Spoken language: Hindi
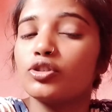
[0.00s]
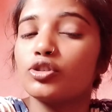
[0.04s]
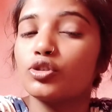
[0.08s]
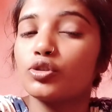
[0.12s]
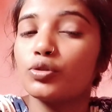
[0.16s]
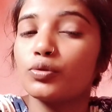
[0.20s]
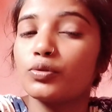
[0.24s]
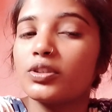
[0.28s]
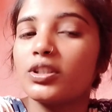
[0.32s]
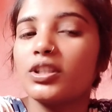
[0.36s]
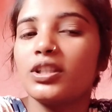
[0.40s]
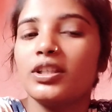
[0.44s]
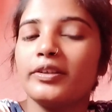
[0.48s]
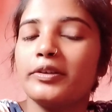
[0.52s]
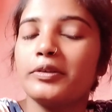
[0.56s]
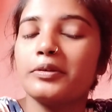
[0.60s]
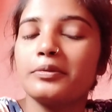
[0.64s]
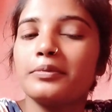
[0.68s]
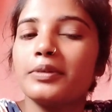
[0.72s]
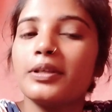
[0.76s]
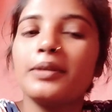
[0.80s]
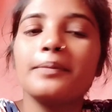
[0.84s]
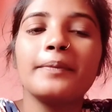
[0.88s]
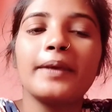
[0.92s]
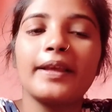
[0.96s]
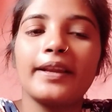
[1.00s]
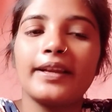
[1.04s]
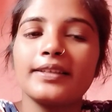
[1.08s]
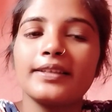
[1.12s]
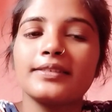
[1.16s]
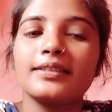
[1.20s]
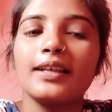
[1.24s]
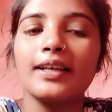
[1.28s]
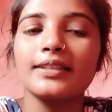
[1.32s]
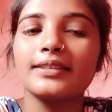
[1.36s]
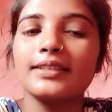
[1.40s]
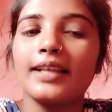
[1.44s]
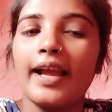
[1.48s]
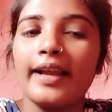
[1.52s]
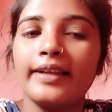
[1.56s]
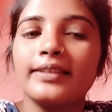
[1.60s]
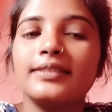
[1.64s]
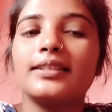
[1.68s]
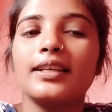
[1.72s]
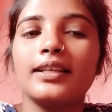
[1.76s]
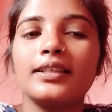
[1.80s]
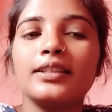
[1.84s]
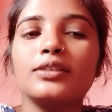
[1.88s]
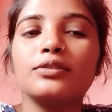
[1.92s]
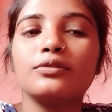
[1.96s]
तो दीदी को भी मेरे साथ
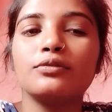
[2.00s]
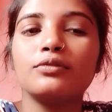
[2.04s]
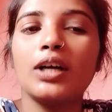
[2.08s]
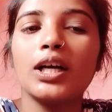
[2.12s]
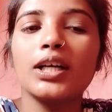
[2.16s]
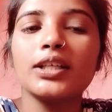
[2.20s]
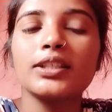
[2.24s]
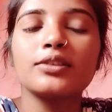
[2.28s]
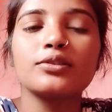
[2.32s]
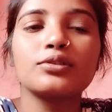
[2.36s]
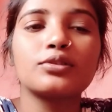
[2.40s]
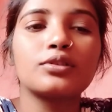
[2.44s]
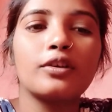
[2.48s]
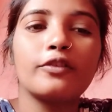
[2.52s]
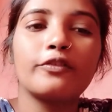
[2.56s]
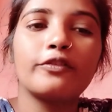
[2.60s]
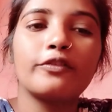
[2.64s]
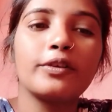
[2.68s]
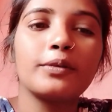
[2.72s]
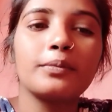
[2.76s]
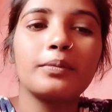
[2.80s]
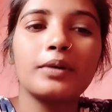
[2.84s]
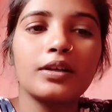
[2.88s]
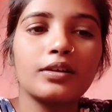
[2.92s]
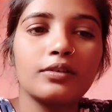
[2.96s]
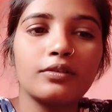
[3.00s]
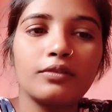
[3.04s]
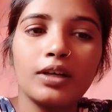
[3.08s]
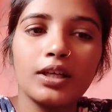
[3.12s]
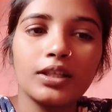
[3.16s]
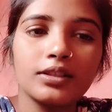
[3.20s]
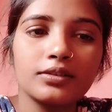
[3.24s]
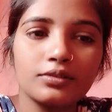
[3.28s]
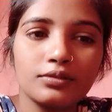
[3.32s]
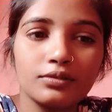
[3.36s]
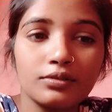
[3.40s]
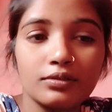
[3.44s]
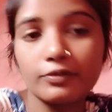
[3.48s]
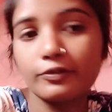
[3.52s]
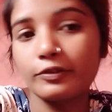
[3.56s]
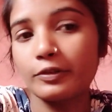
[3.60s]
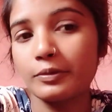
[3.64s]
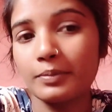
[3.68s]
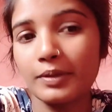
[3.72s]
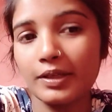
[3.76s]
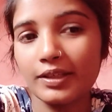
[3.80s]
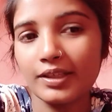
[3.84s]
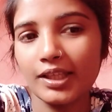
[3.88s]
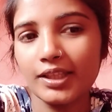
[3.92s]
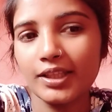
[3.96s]
ऐसे ही हुआ कि उसको फीवर हुआ तो
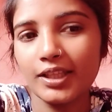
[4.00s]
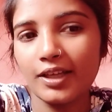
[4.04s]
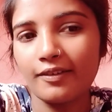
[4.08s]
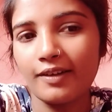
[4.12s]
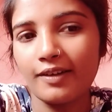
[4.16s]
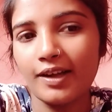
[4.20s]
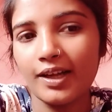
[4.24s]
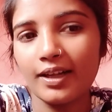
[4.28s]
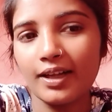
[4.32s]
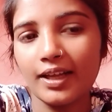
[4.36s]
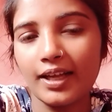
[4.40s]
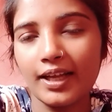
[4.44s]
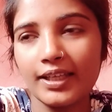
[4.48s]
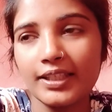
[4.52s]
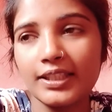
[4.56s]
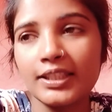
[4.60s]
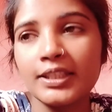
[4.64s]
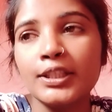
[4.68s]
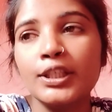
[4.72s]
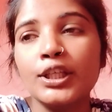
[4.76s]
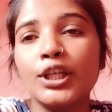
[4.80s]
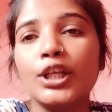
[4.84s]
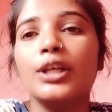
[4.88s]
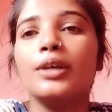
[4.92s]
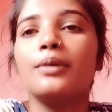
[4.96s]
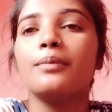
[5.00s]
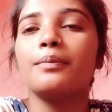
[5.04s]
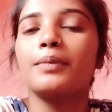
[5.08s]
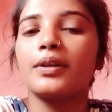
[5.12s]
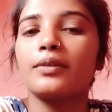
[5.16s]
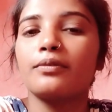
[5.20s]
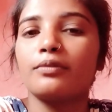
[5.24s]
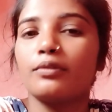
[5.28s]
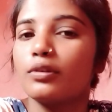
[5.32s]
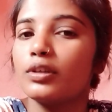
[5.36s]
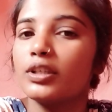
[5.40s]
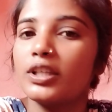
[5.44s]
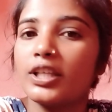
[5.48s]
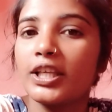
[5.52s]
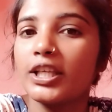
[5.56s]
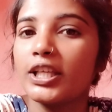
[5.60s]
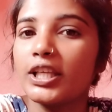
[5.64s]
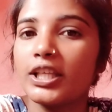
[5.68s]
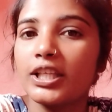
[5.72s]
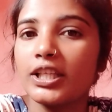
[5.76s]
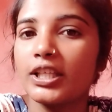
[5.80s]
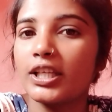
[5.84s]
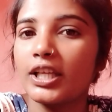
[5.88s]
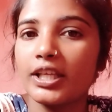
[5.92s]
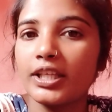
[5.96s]
फीवर का दवा खाई पर वो
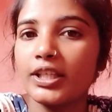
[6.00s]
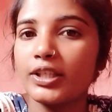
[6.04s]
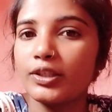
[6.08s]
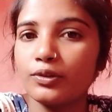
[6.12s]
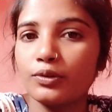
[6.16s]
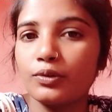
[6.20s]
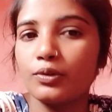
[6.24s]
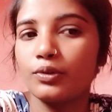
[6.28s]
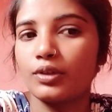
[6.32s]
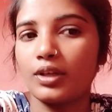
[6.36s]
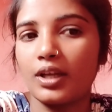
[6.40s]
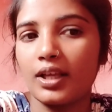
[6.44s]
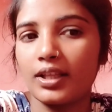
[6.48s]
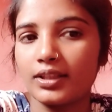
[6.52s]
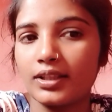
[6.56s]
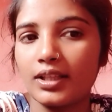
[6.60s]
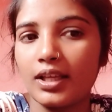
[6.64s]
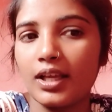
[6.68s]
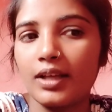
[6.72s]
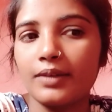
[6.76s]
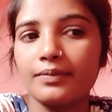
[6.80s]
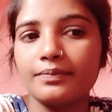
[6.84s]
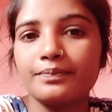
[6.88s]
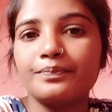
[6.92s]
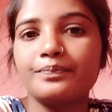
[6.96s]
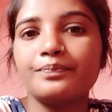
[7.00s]
ठीक नहीं हो रहा था